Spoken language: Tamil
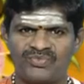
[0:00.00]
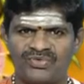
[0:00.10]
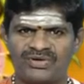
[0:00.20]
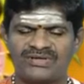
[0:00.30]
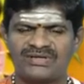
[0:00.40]

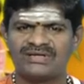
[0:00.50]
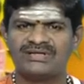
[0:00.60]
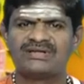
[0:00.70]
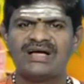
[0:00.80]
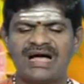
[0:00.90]
உங்களுக்கு
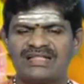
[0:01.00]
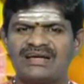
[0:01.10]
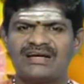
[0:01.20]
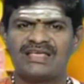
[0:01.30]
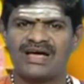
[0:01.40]

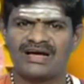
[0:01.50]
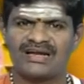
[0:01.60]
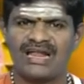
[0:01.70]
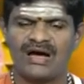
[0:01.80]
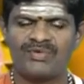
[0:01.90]
அதிரடியாக
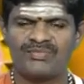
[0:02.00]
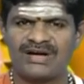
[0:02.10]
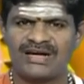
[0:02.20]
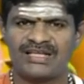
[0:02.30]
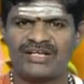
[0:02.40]
லாபம்
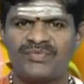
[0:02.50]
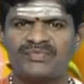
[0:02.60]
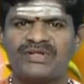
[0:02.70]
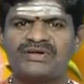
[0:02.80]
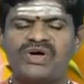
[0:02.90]
கிடைக்கும்
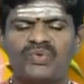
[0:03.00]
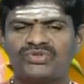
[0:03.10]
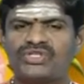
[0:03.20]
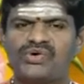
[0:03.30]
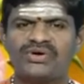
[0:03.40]

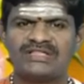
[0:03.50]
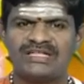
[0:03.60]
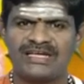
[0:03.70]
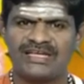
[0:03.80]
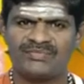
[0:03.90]

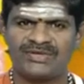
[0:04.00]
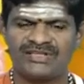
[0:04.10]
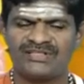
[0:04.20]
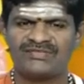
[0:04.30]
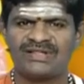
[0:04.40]
உத்தியோகத்திலேயும்
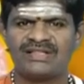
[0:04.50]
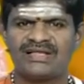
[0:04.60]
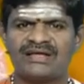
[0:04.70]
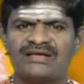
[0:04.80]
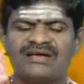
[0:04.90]
இருந்து வந்த
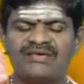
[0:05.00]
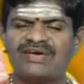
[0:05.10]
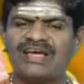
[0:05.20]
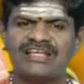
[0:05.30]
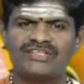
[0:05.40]

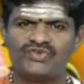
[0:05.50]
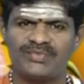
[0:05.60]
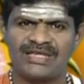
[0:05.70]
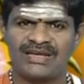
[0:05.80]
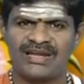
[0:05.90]
வேலை
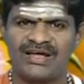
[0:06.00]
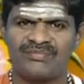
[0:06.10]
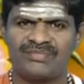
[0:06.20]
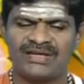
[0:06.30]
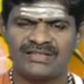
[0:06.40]

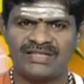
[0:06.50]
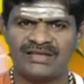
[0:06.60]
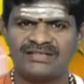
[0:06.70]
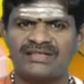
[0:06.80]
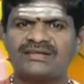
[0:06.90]
சுமையெல்லாம்
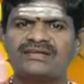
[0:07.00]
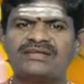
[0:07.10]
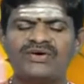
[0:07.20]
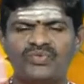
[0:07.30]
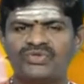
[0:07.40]
தீர்ந்து
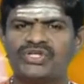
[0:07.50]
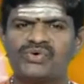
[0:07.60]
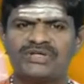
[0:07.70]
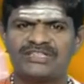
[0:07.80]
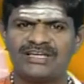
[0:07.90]

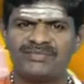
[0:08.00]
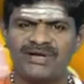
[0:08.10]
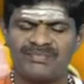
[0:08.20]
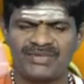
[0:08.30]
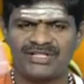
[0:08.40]
உத்தியோகத்திலும்
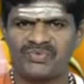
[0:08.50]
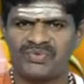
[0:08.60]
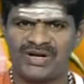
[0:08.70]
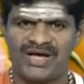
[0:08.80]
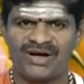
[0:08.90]
நிம்மதி
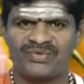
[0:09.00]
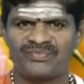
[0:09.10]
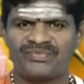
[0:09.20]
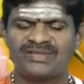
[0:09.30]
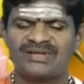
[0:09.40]
உண்டாகும்